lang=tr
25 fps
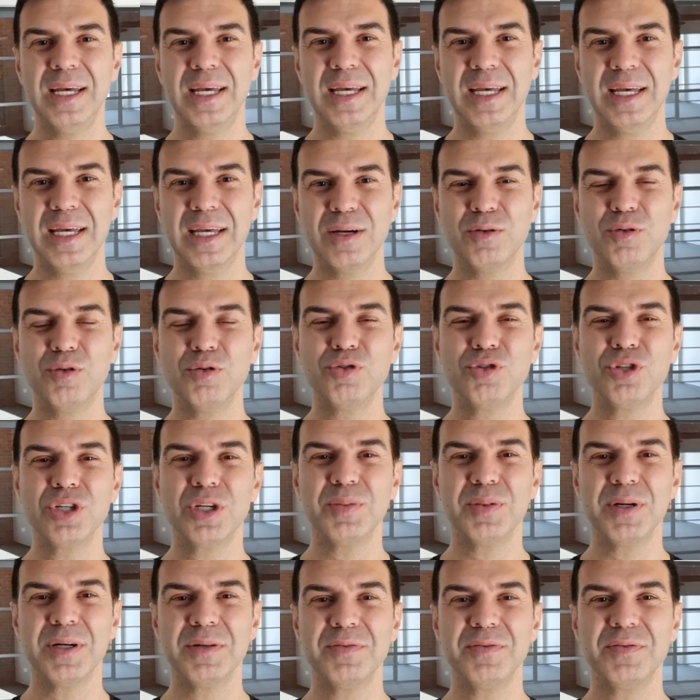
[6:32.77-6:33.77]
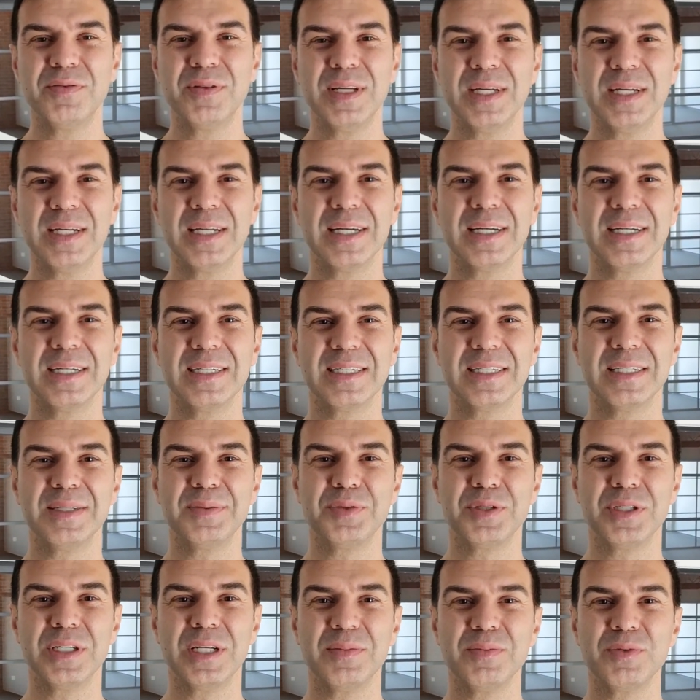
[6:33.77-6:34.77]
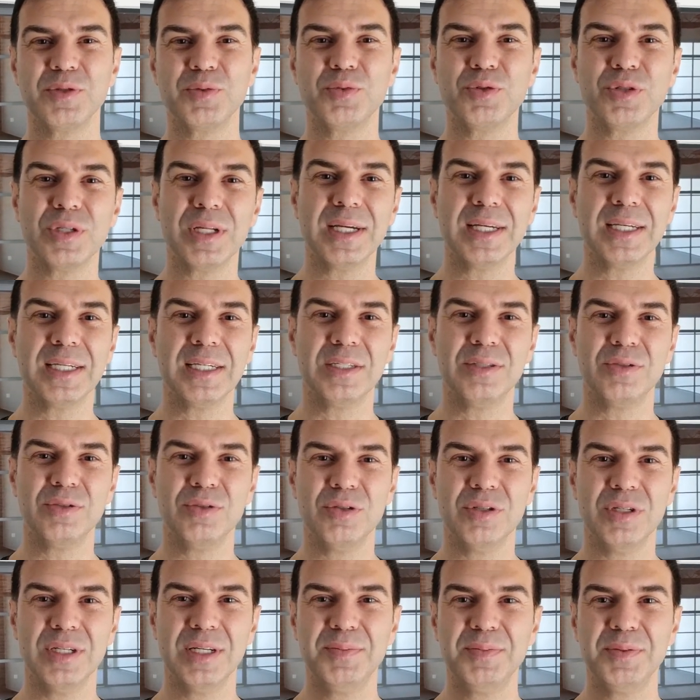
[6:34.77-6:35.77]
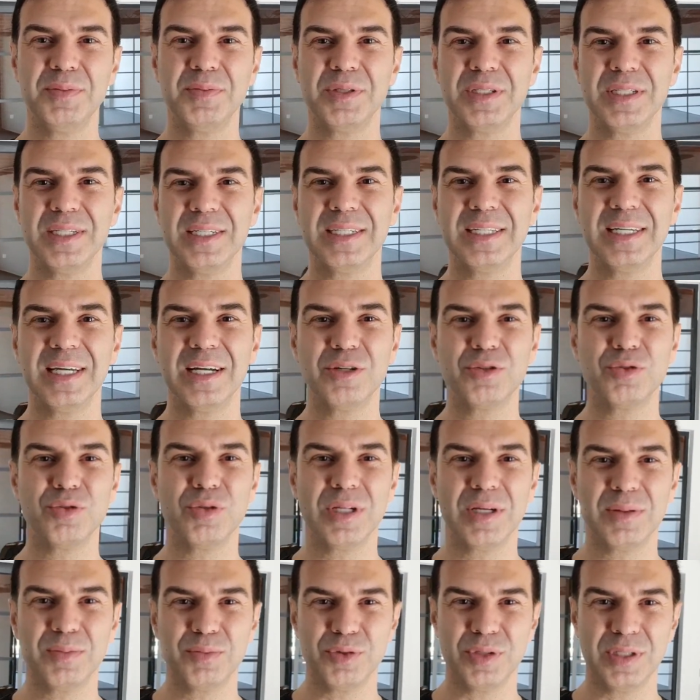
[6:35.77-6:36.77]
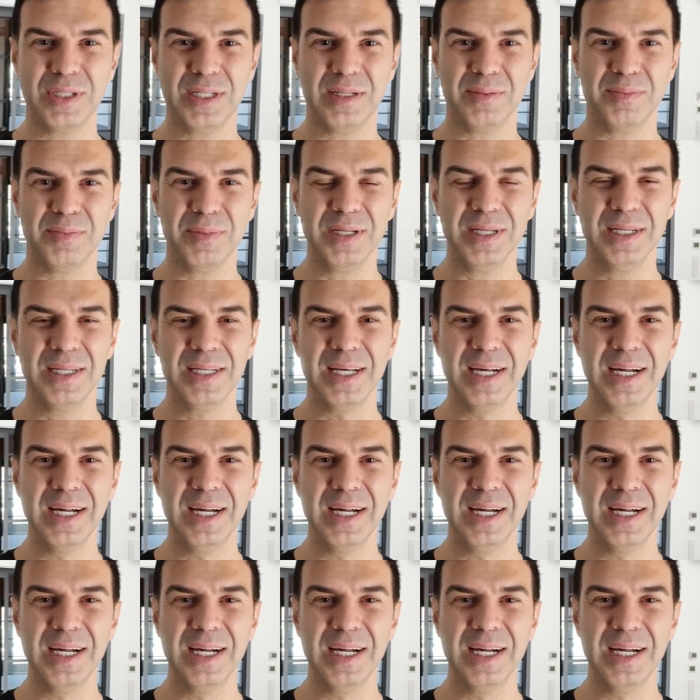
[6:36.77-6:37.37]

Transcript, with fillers: E, kuş gibi diyerek katılımcılarımız buradan gidiyor. Hepimizin ihtiyacı olan bu değil mi?